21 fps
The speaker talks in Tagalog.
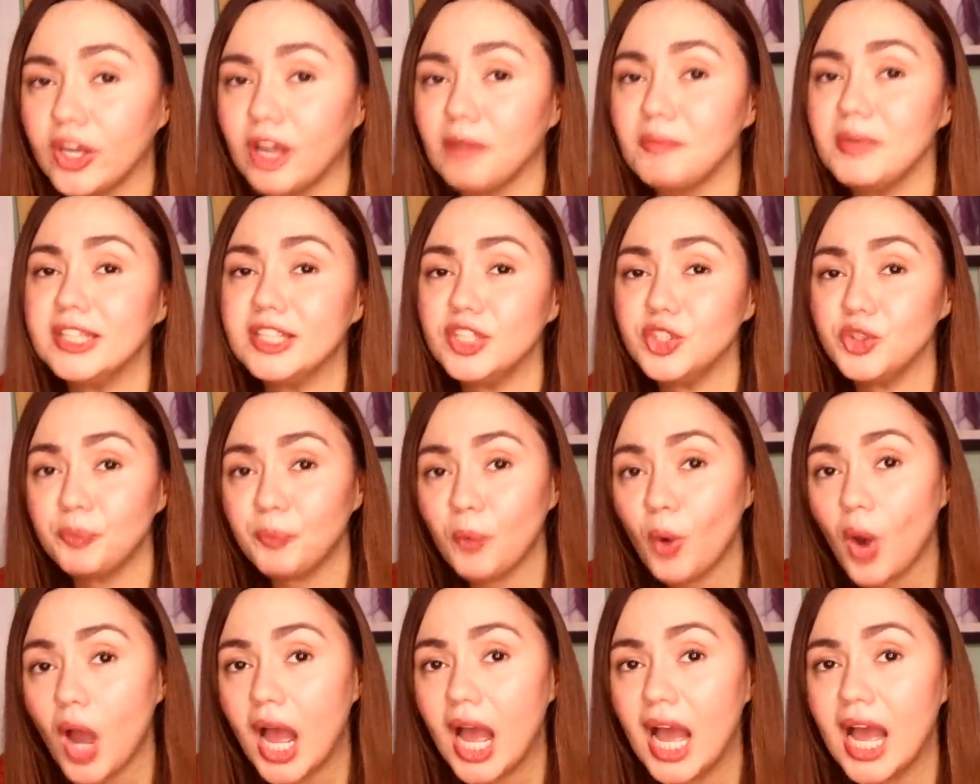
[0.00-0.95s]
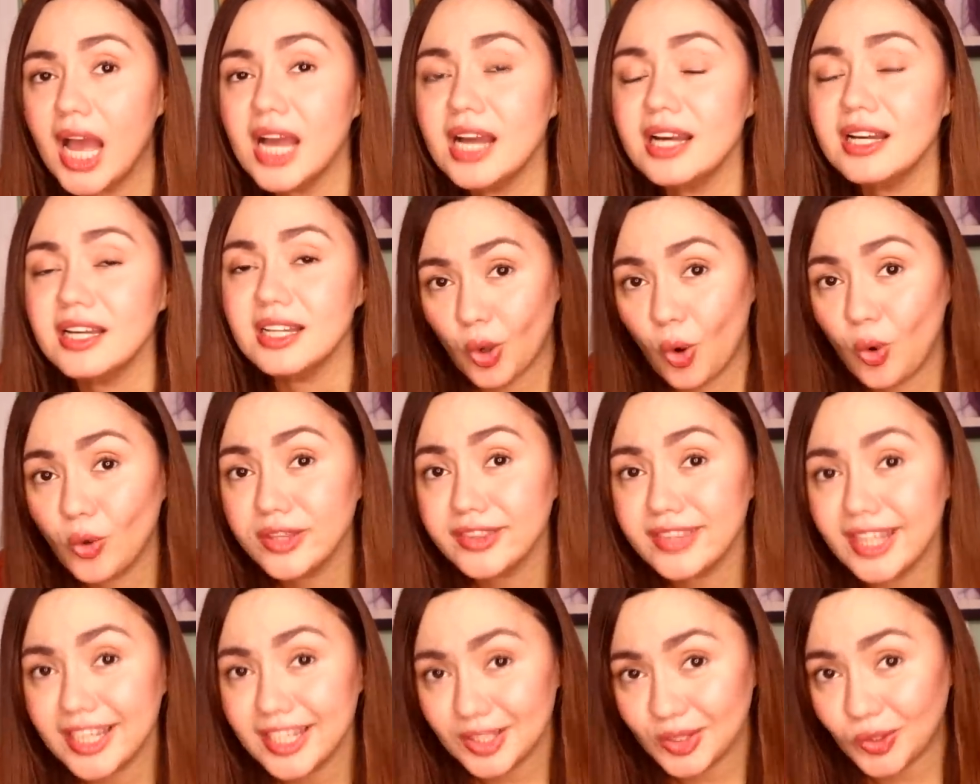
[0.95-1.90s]
gamitin nyo po ang code
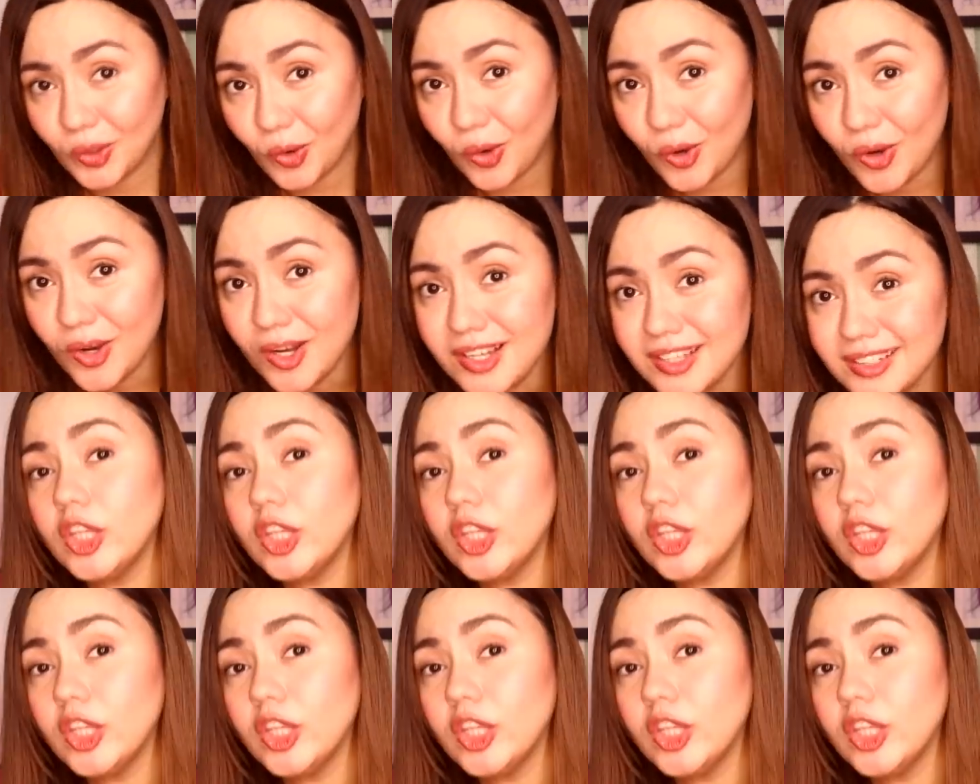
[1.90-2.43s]
na ito.